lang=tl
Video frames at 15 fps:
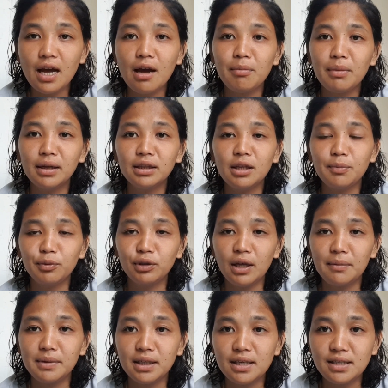Ang monthly po
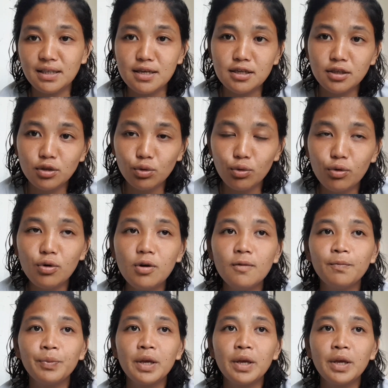namin ay 6.2.